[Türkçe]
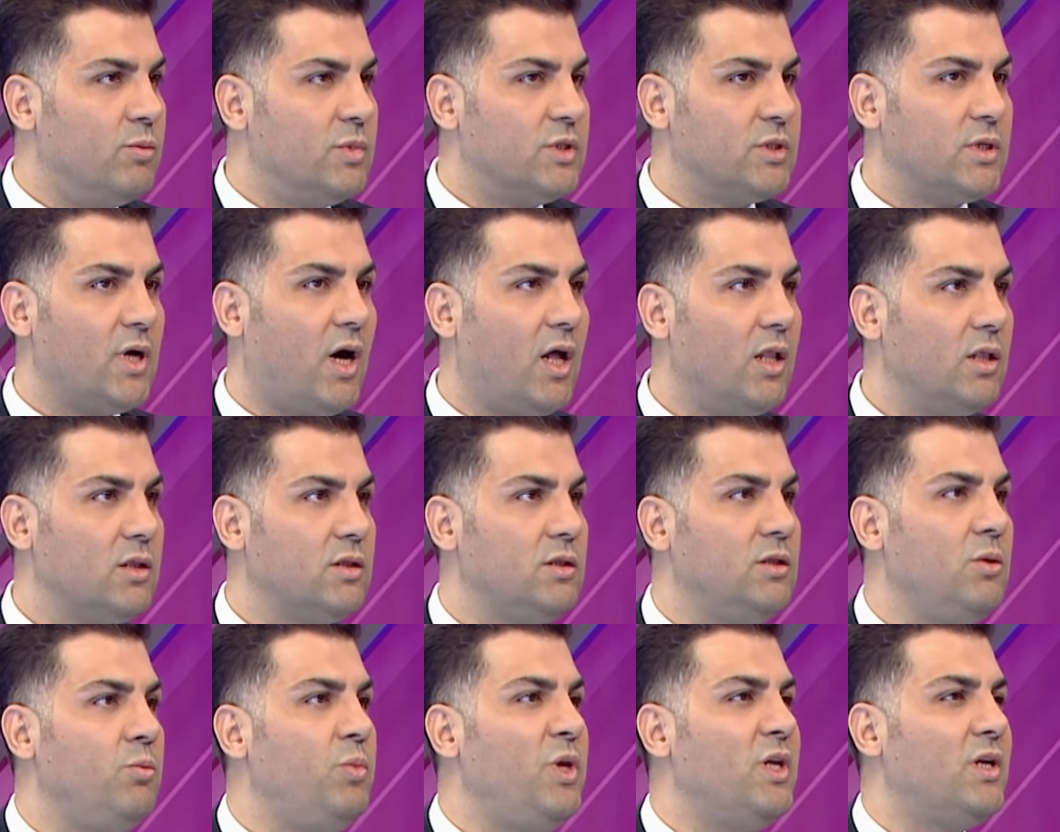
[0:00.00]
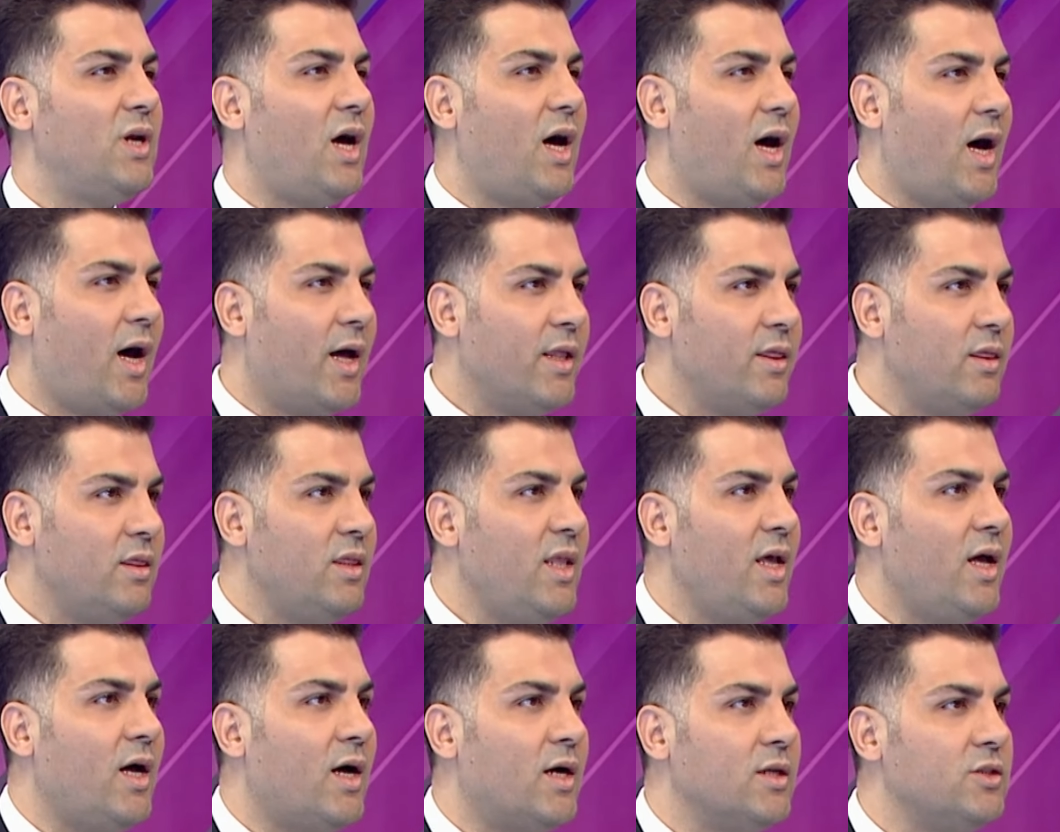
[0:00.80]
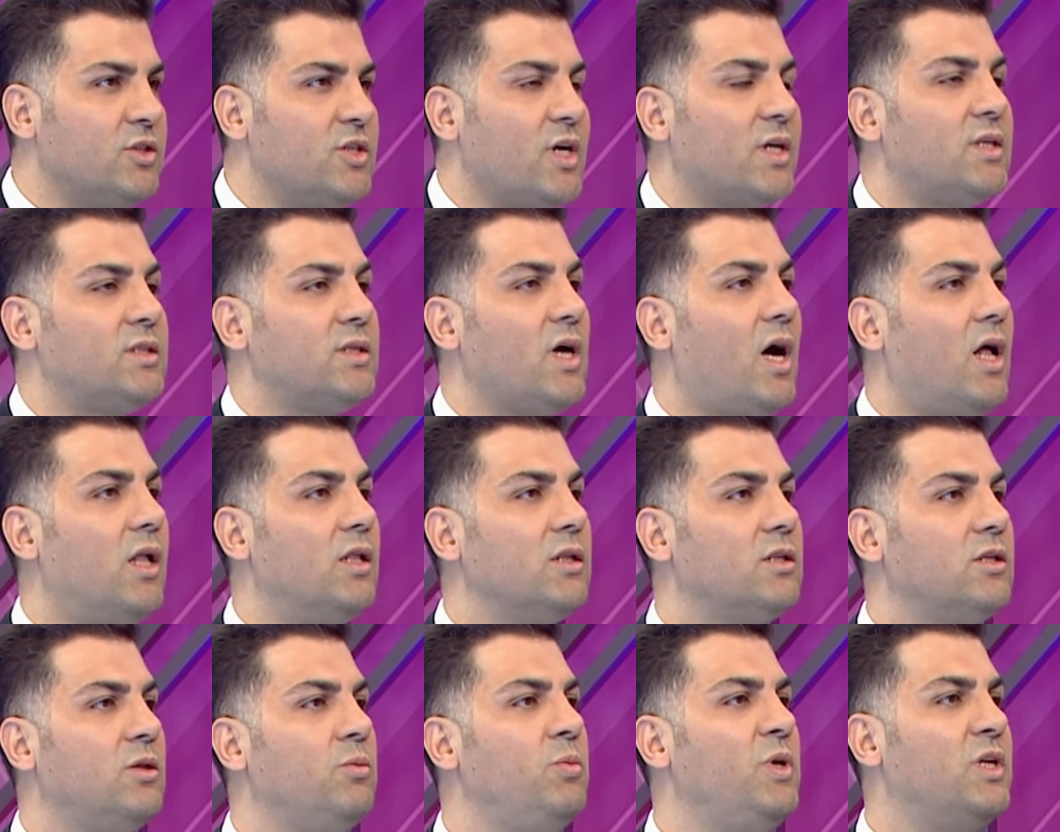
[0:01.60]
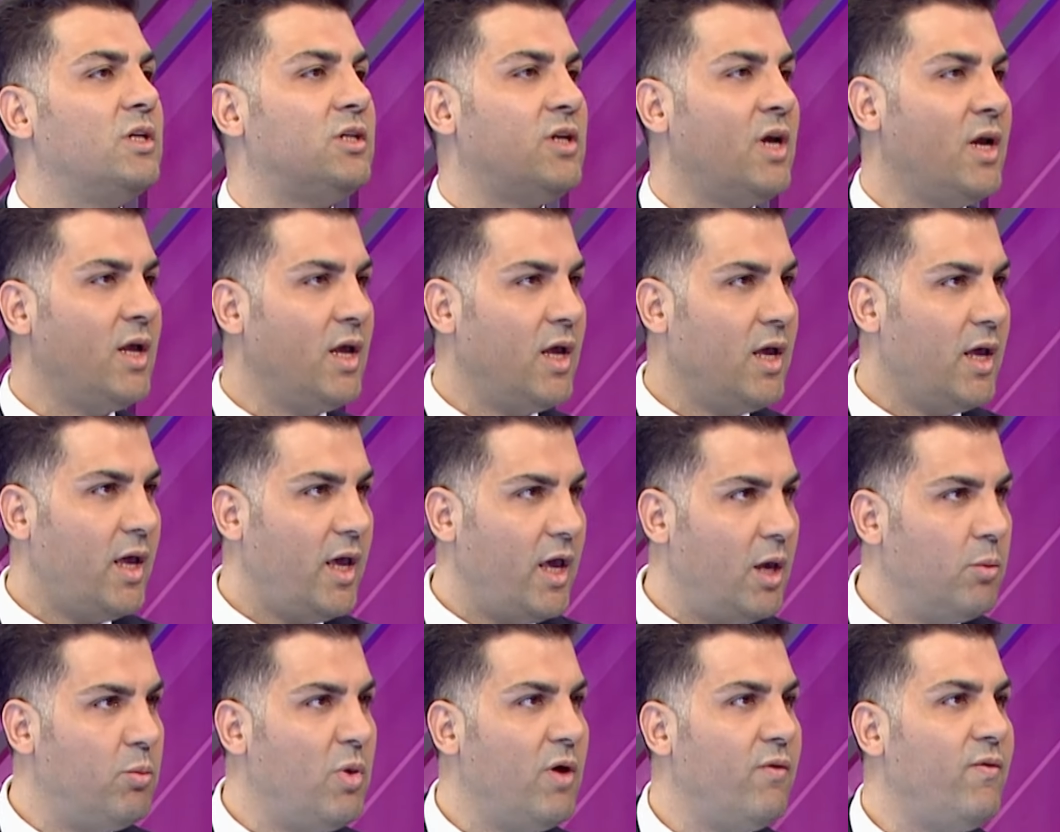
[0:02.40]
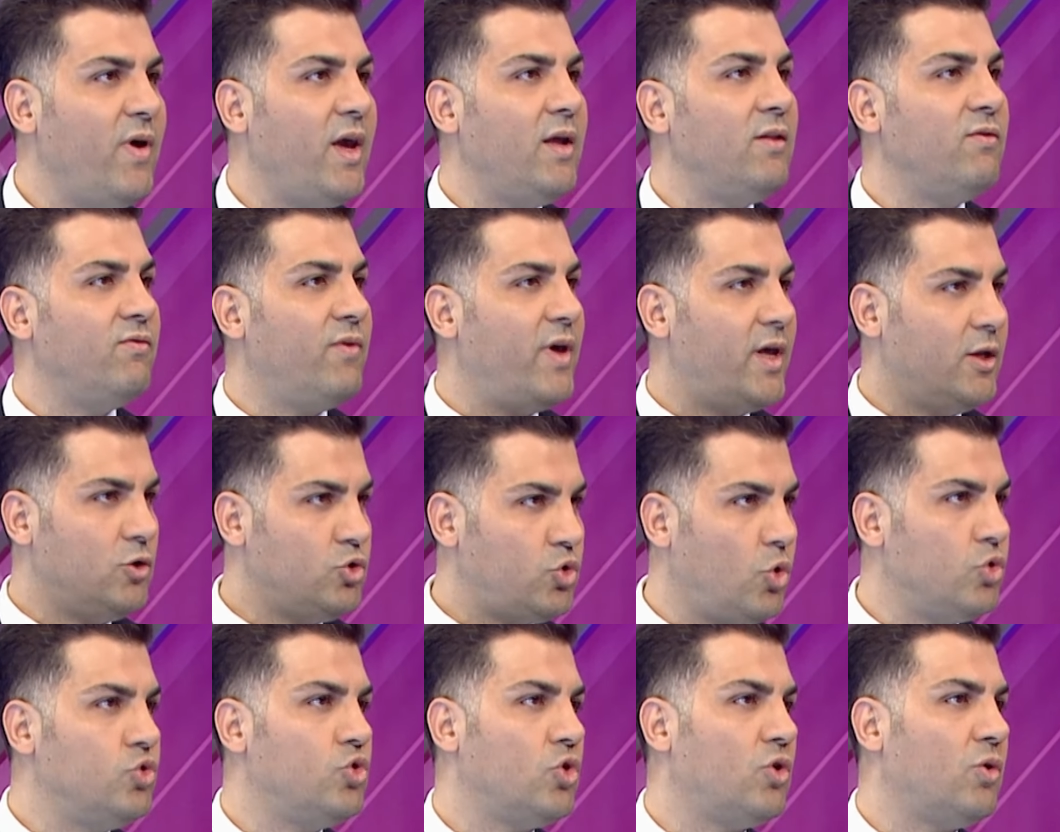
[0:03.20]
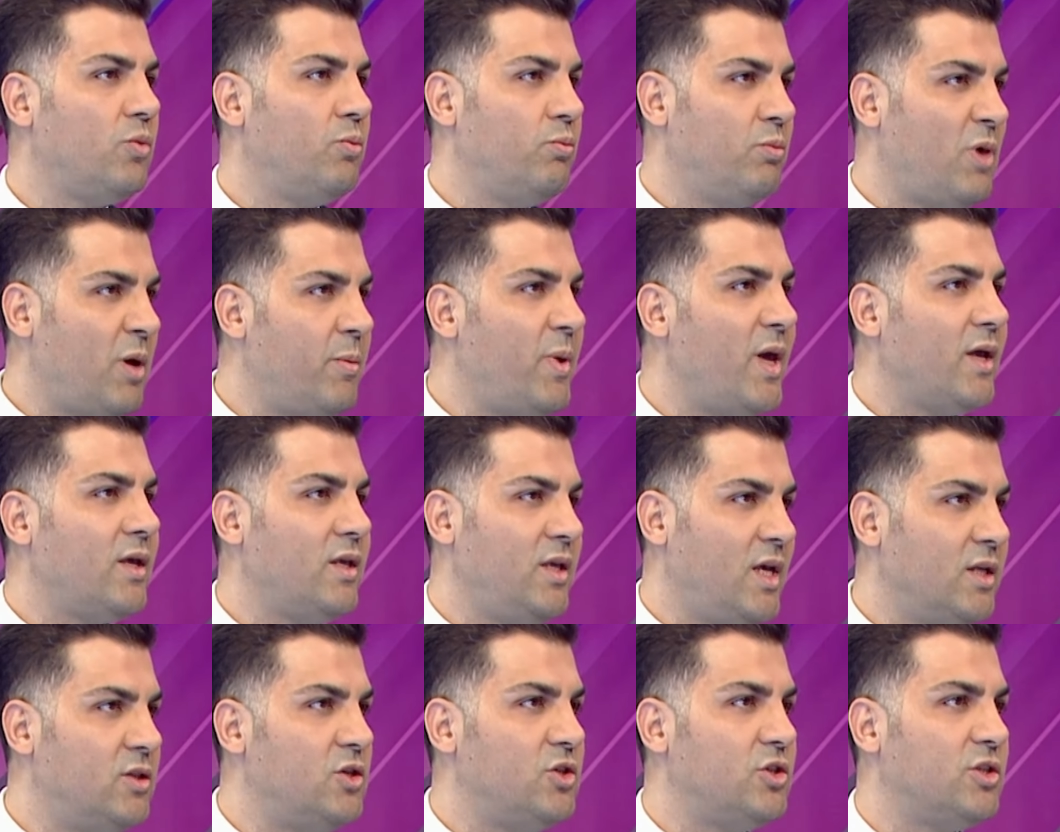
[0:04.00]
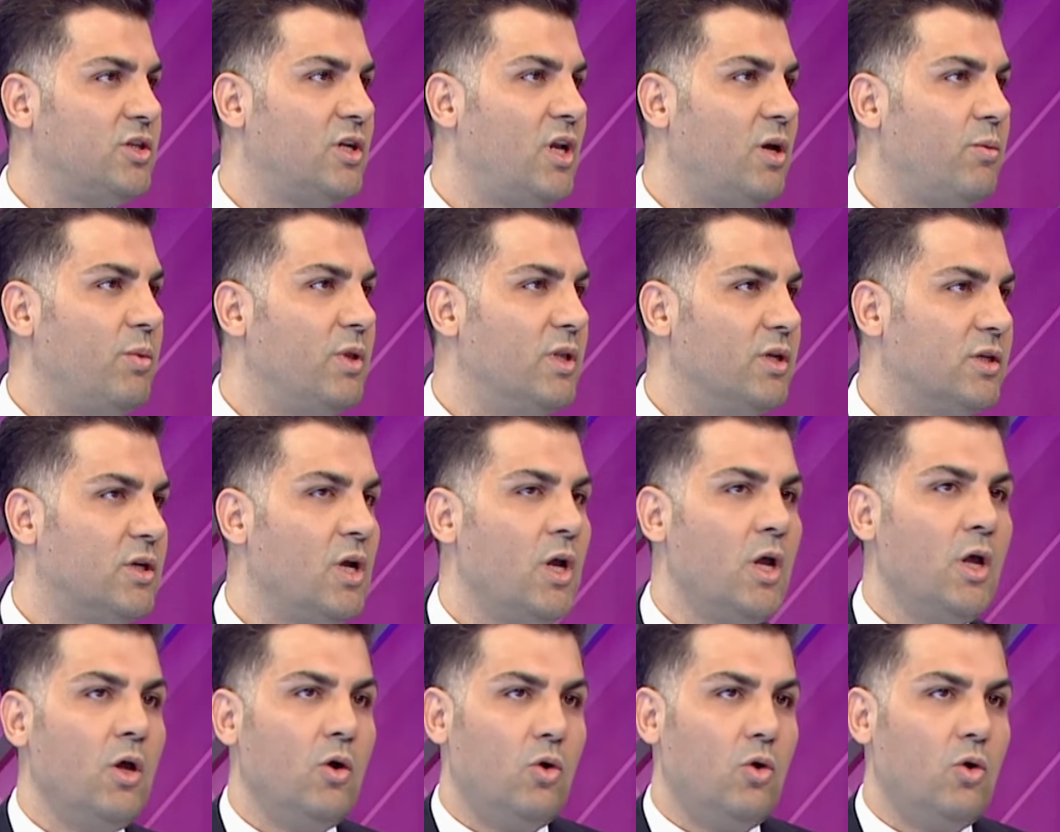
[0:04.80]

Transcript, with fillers: Sağlıklı Tabii. bir anne ancak sağlıklı bir e, ebeveyn ve çocuk bebek yetiştirebilir.